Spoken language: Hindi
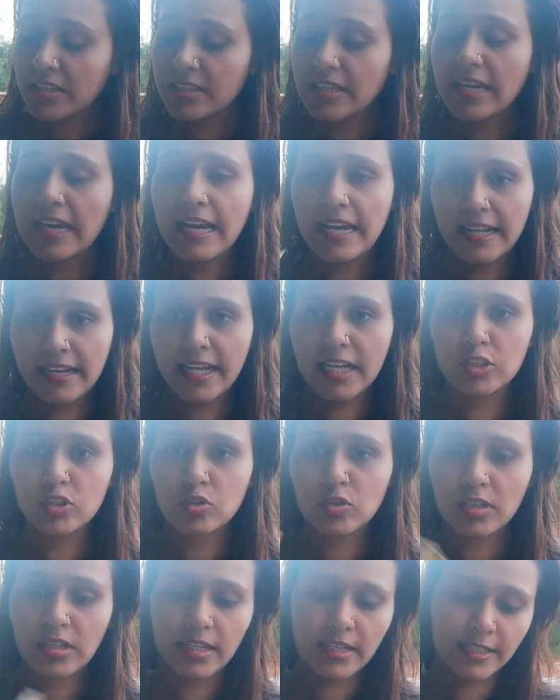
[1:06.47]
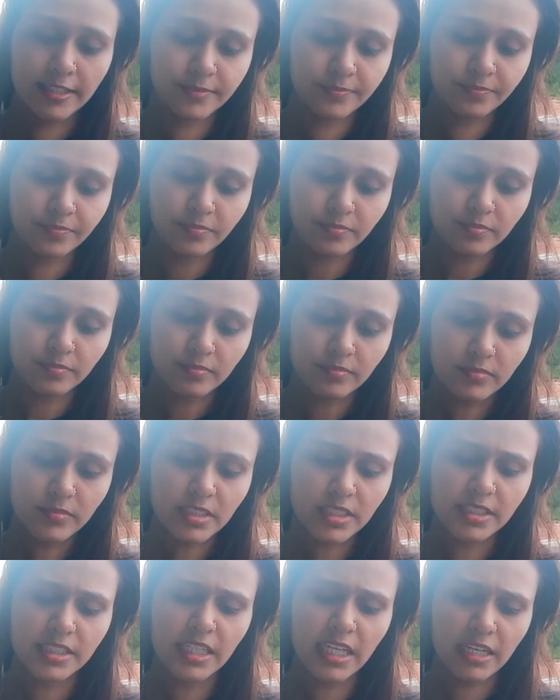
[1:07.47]
ये है नेचुरल है
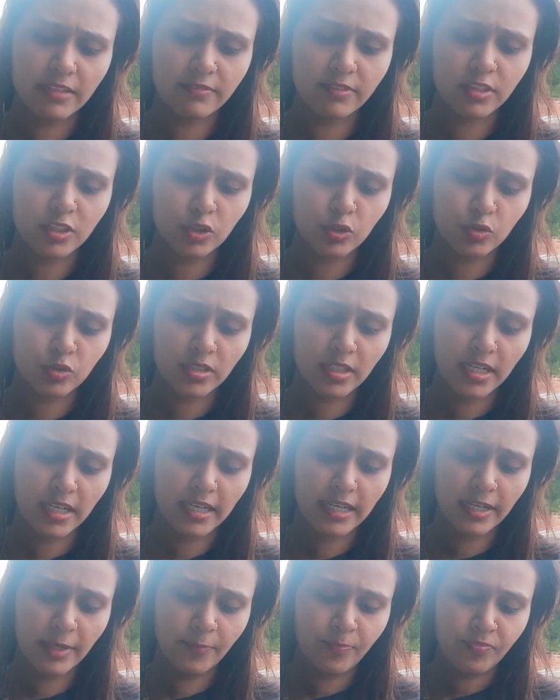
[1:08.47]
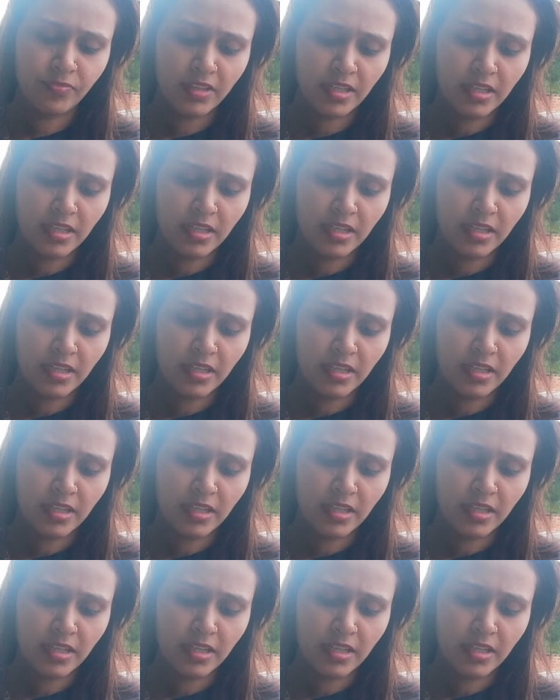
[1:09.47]
ये एवर यूथ का है